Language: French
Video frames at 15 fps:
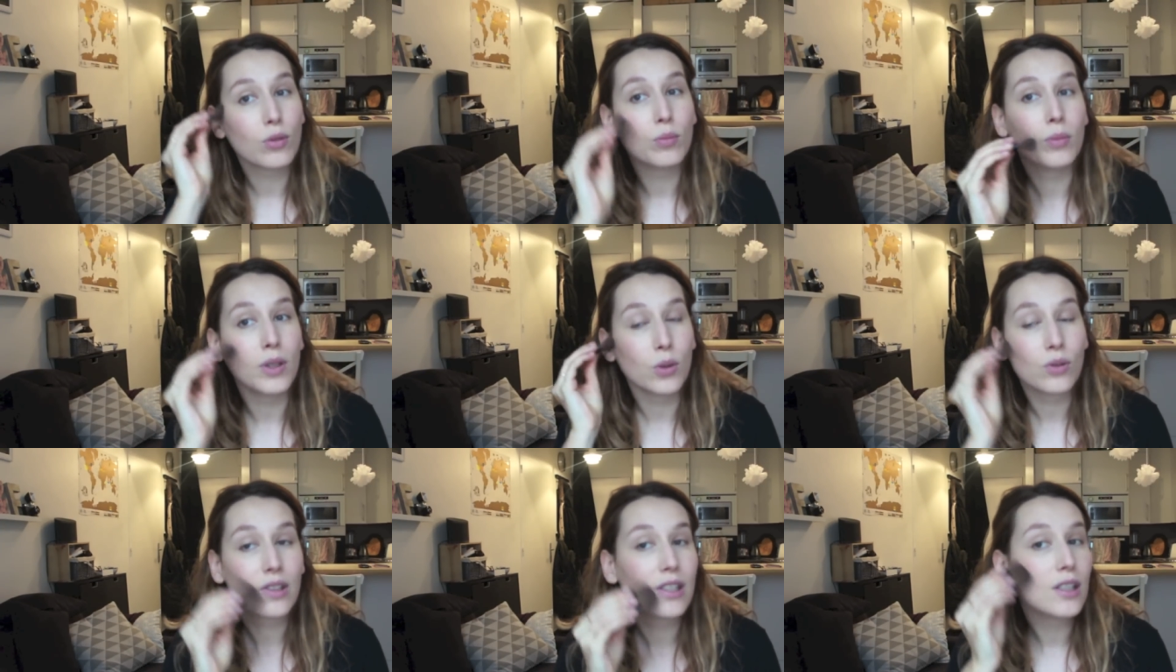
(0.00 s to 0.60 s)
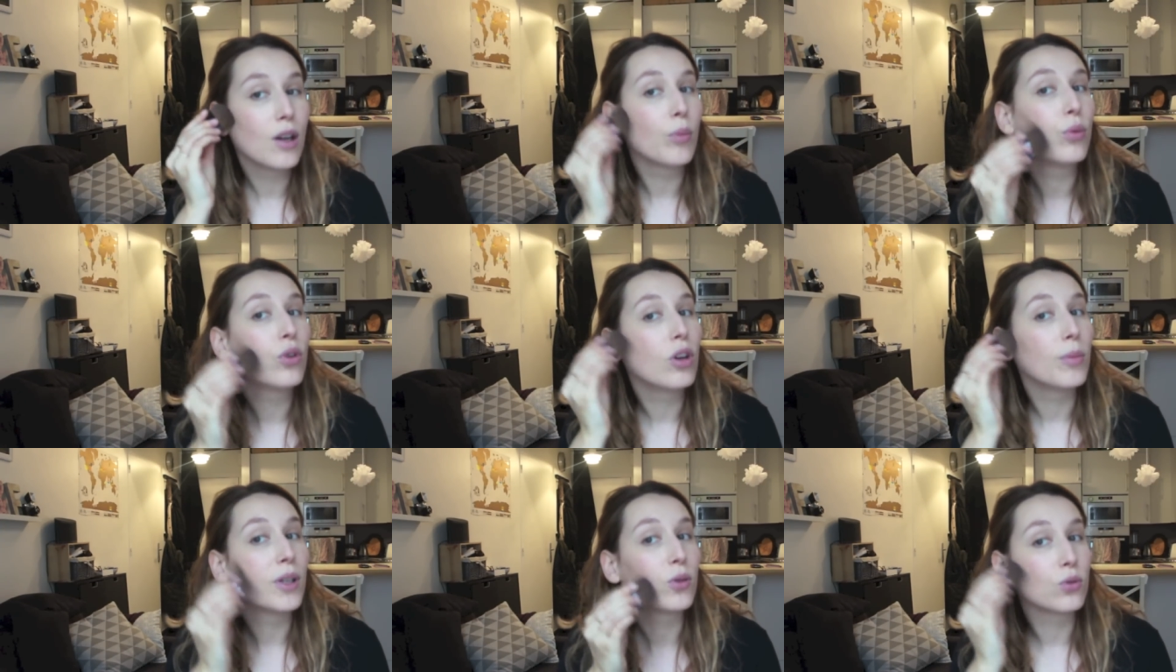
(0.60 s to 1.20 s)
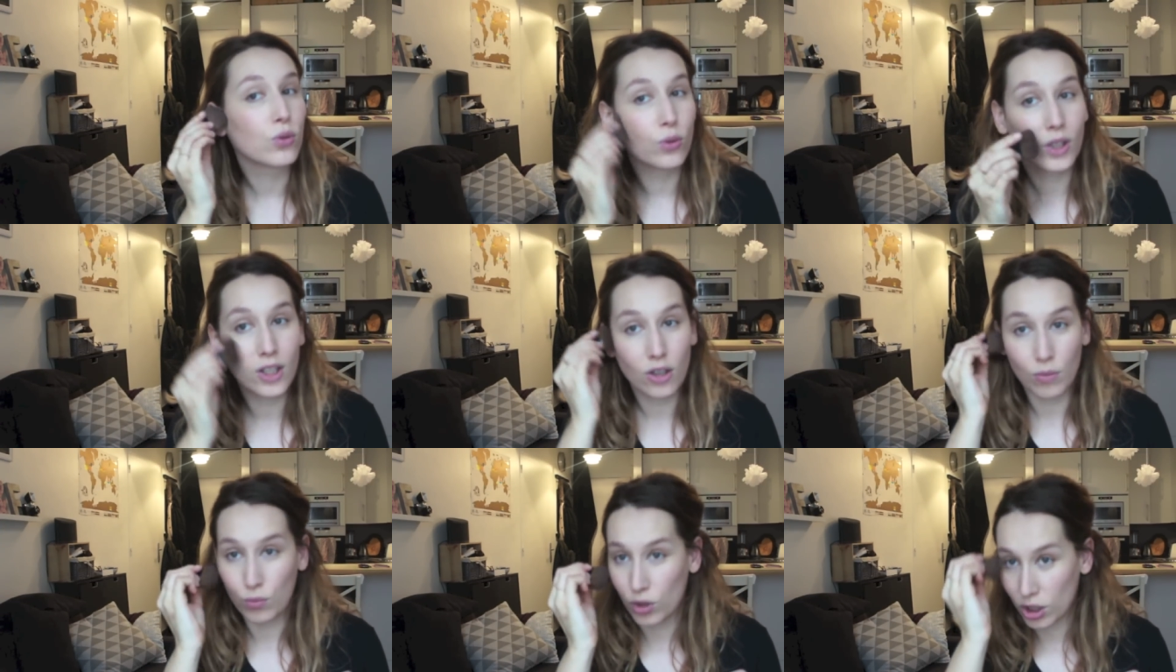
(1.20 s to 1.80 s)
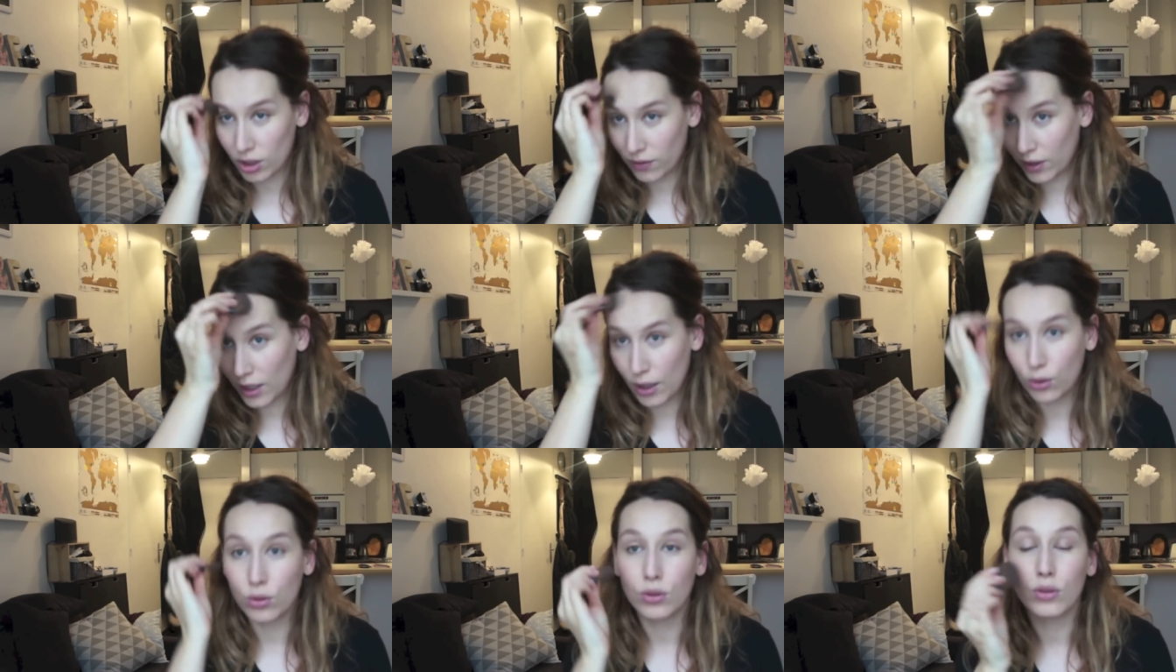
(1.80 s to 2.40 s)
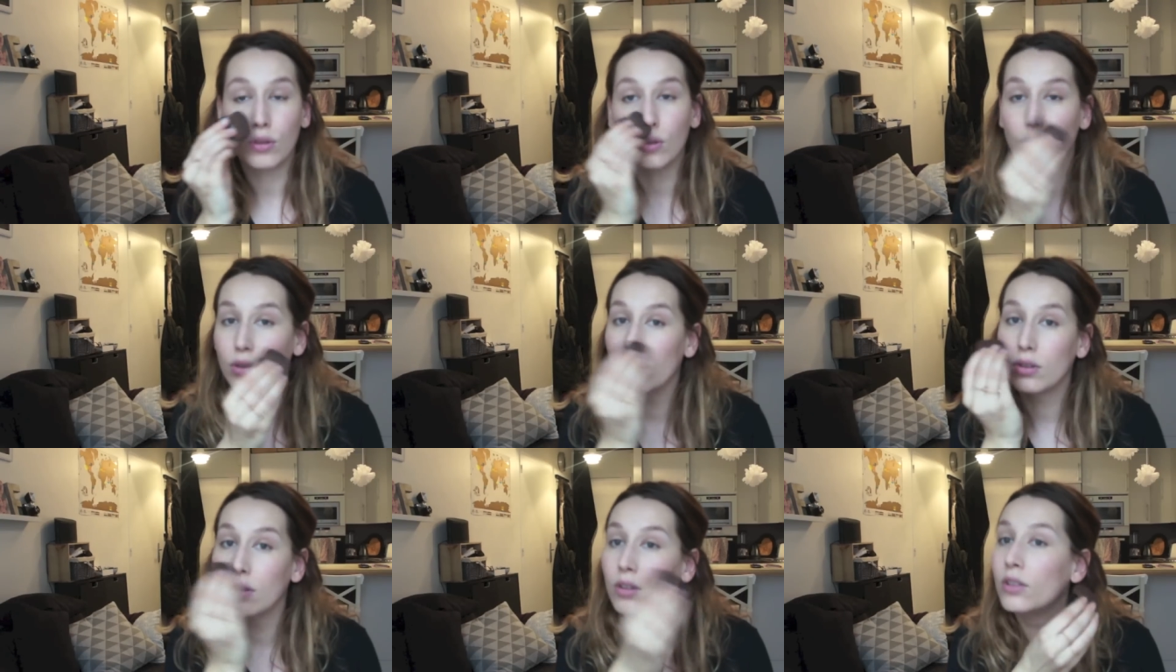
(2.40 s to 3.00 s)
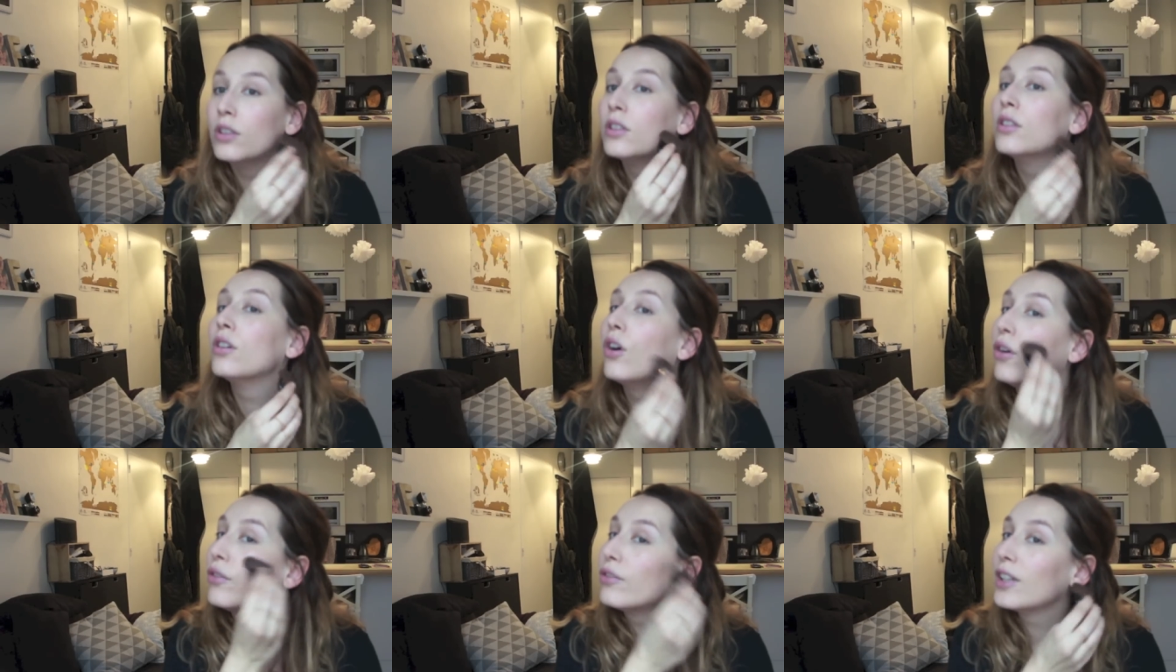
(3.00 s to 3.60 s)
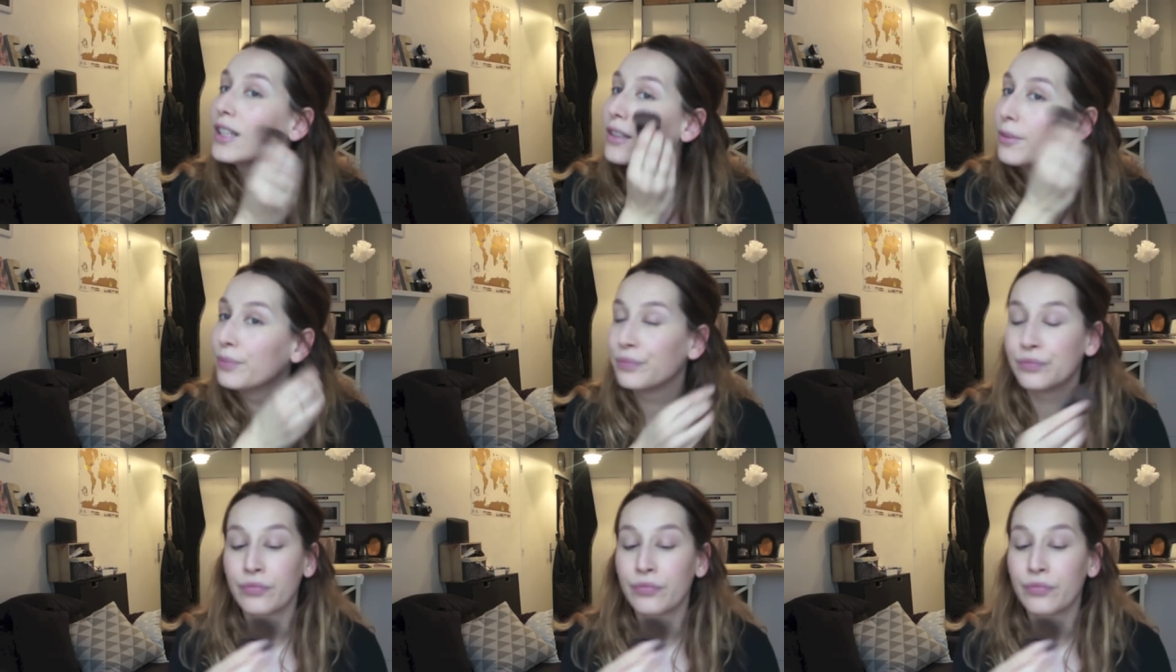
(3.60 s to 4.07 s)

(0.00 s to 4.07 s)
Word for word: mais aussi un peu comme un contouring comme moi je fais là en fait.